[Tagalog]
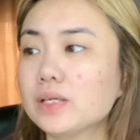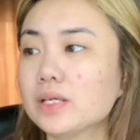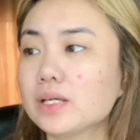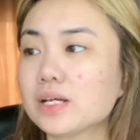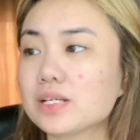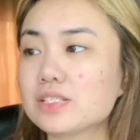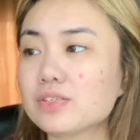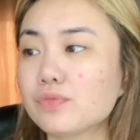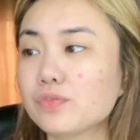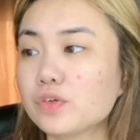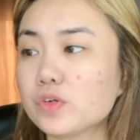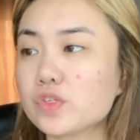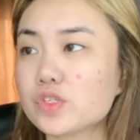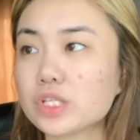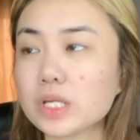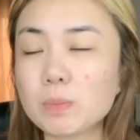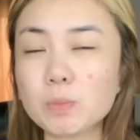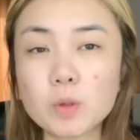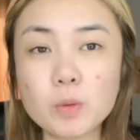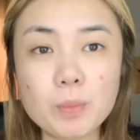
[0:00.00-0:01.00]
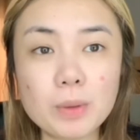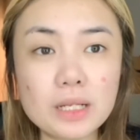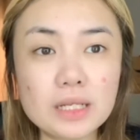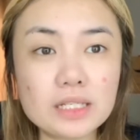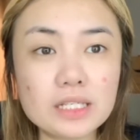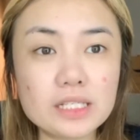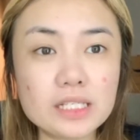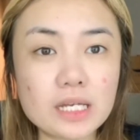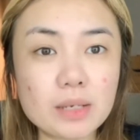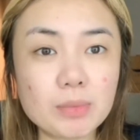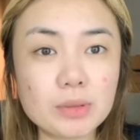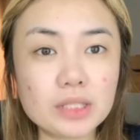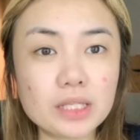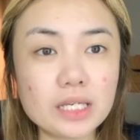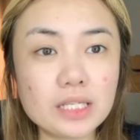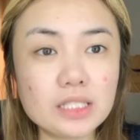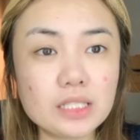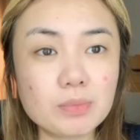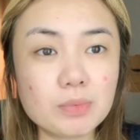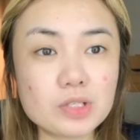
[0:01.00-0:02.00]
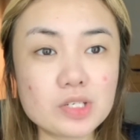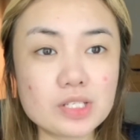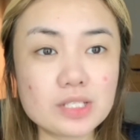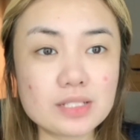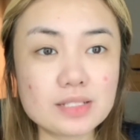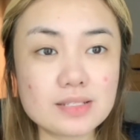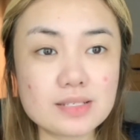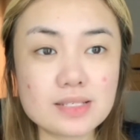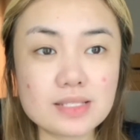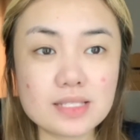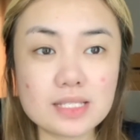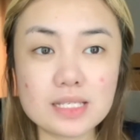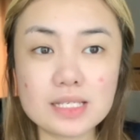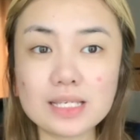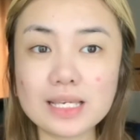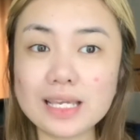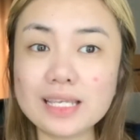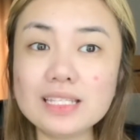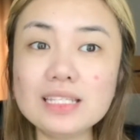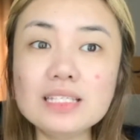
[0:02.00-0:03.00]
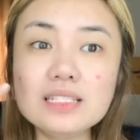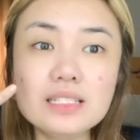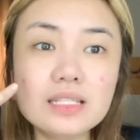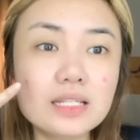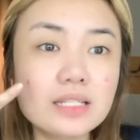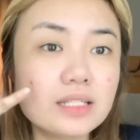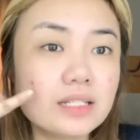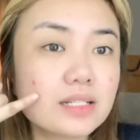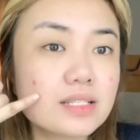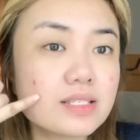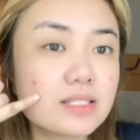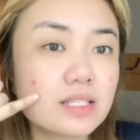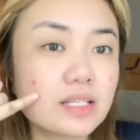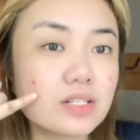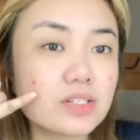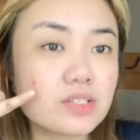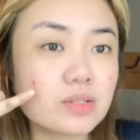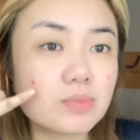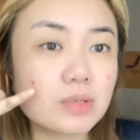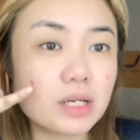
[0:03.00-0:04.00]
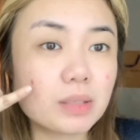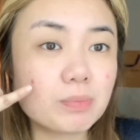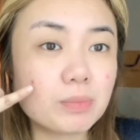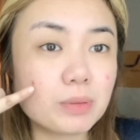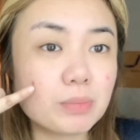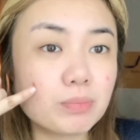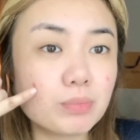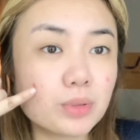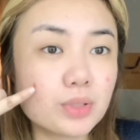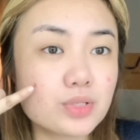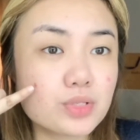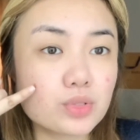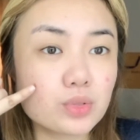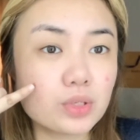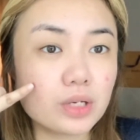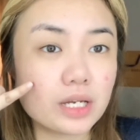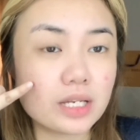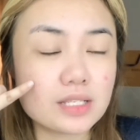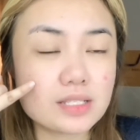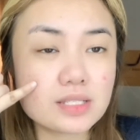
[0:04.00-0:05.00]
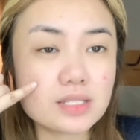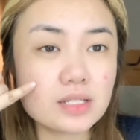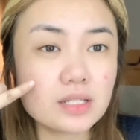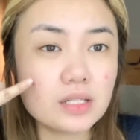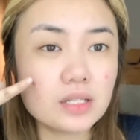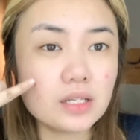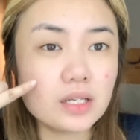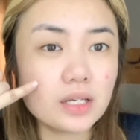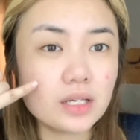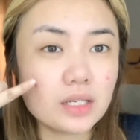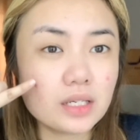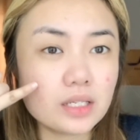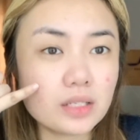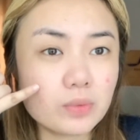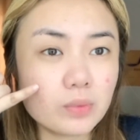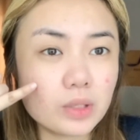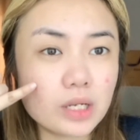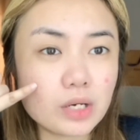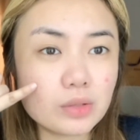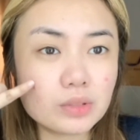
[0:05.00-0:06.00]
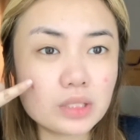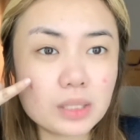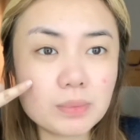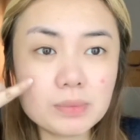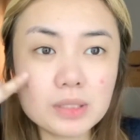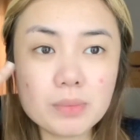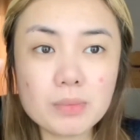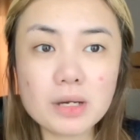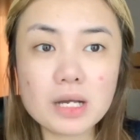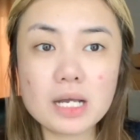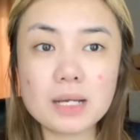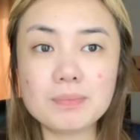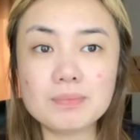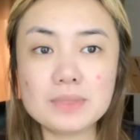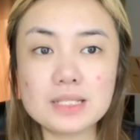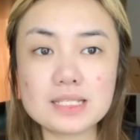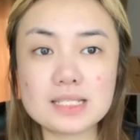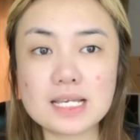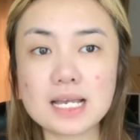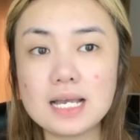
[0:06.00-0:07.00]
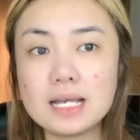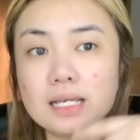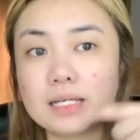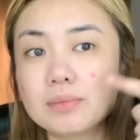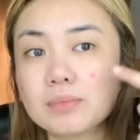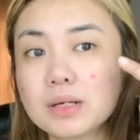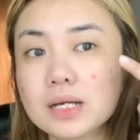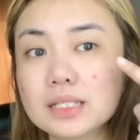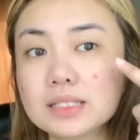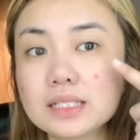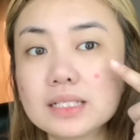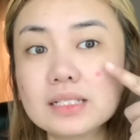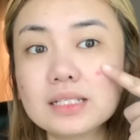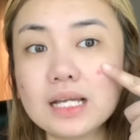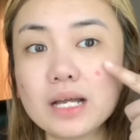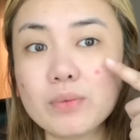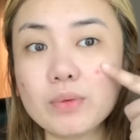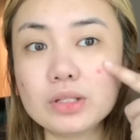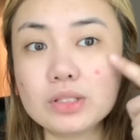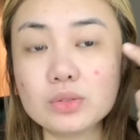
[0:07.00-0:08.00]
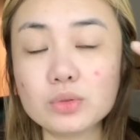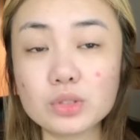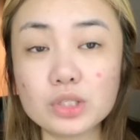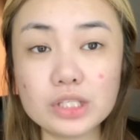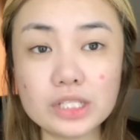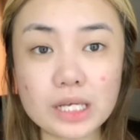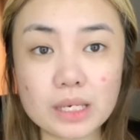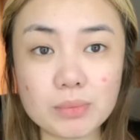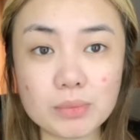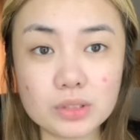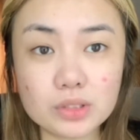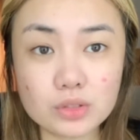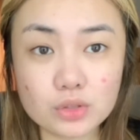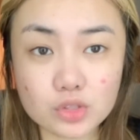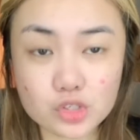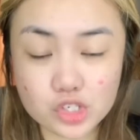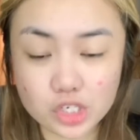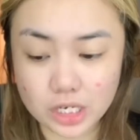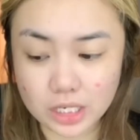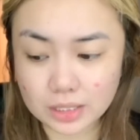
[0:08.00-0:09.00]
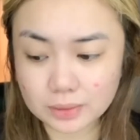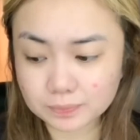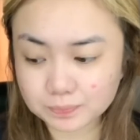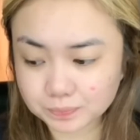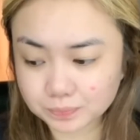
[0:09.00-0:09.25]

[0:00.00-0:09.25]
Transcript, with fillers: kasi first time ko palang ginamit kaya hindi pa siya nagsisting and hindi rin nagsting sa mga pimples ko guys. Wala akong naramdamang hapdi sa aking mga tagyawat nung ginamit ko siya.